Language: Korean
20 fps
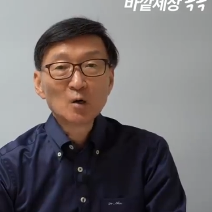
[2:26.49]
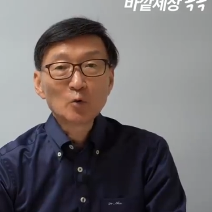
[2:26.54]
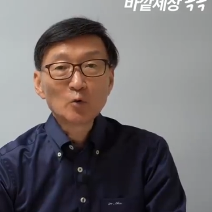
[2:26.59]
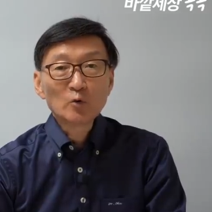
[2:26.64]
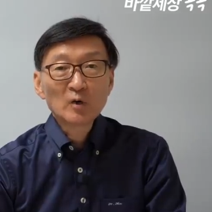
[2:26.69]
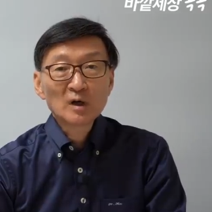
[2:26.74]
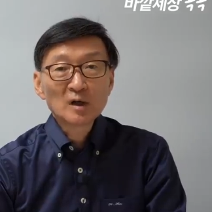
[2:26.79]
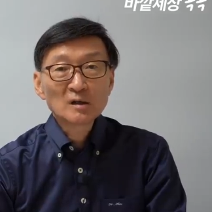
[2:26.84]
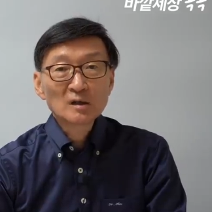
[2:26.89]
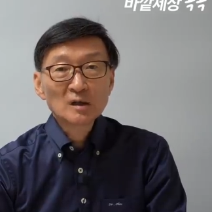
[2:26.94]

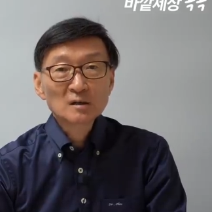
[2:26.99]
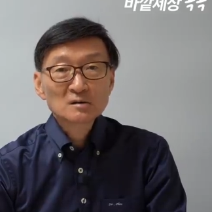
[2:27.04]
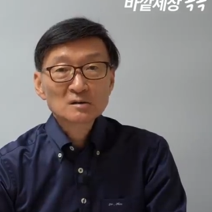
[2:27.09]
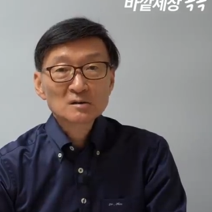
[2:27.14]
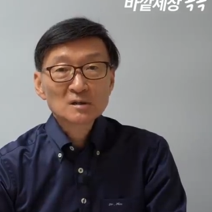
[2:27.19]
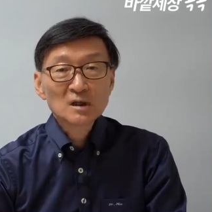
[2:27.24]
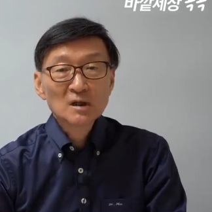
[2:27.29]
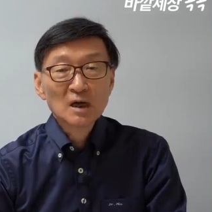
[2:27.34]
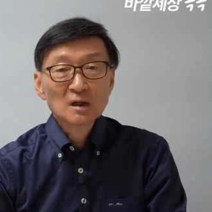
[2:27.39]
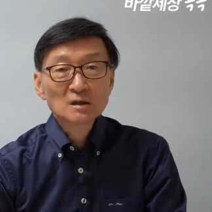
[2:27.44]
왜
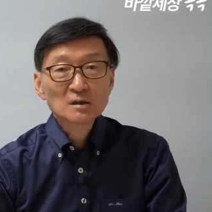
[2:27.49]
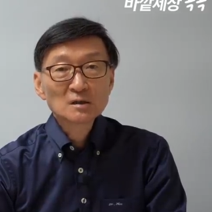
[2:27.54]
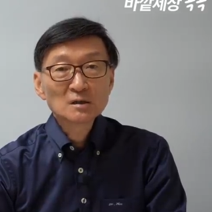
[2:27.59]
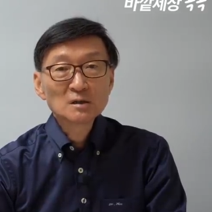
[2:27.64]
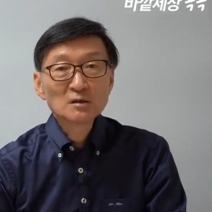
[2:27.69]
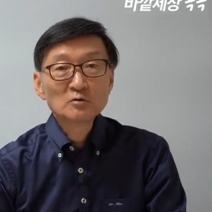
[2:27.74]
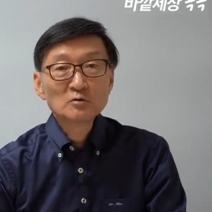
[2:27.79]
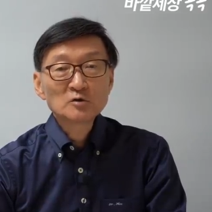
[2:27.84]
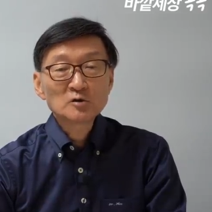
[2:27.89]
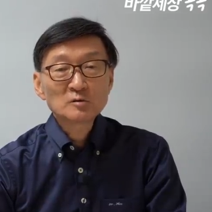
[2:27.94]
그랬을까 하는
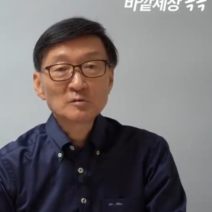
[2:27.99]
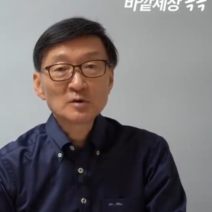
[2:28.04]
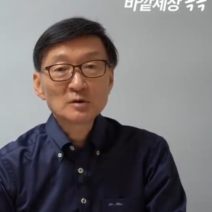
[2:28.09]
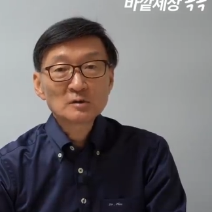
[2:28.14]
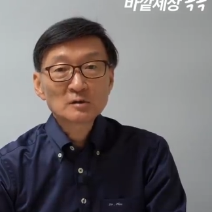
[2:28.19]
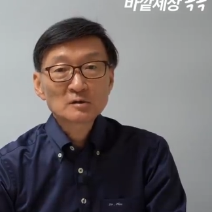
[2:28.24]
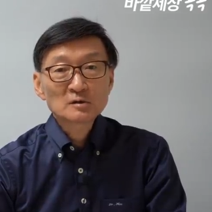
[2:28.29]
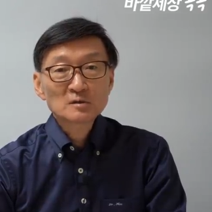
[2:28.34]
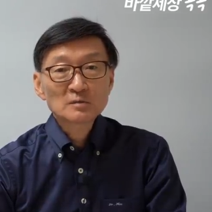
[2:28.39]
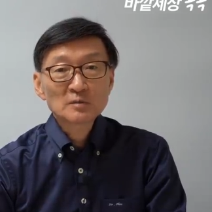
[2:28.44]
의구심이
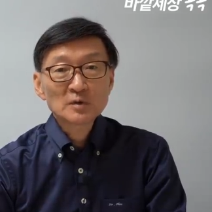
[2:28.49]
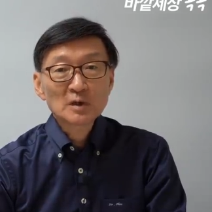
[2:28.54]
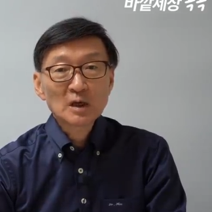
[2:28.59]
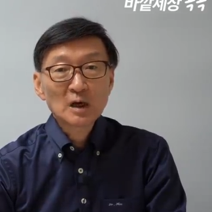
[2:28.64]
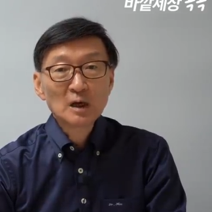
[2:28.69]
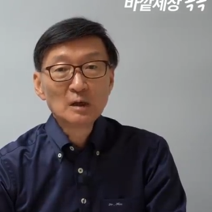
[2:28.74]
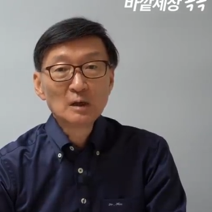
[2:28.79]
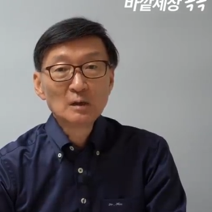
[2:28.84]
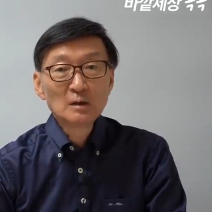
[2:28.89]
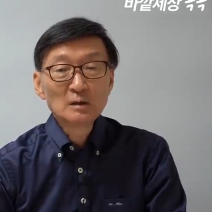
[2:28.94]

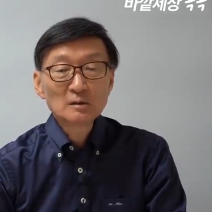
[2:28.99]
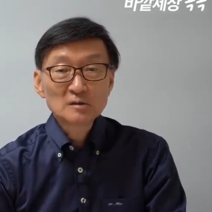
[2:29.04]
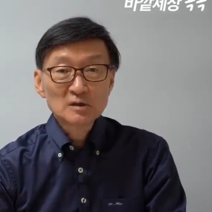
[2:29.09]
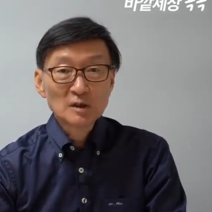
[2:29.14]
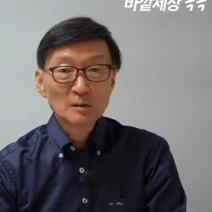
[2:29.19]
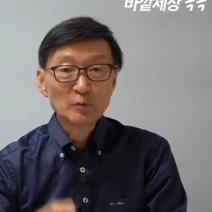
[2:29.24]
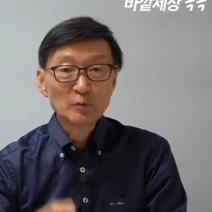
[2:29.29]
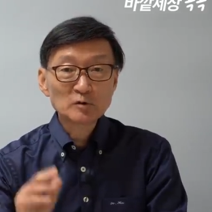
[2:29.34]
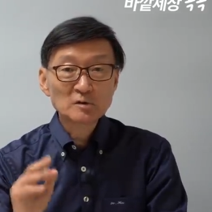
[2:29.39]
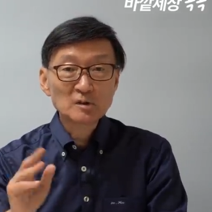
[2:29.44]
들었습니다.
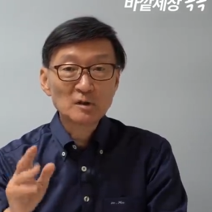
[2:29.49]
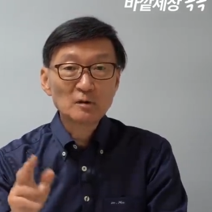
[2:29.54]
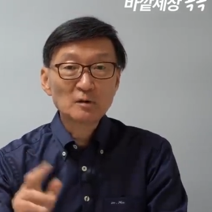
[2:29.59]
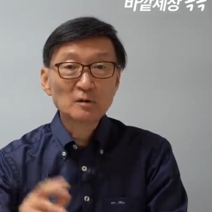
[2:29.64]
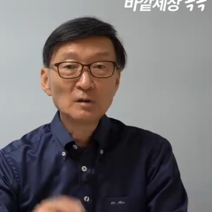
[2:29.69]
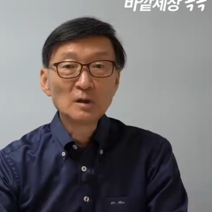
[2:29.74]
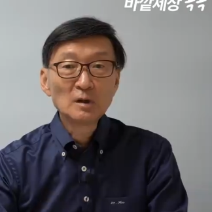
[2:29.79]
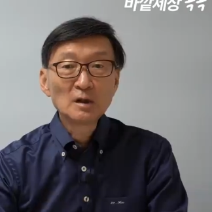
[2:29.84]
자, 보세요.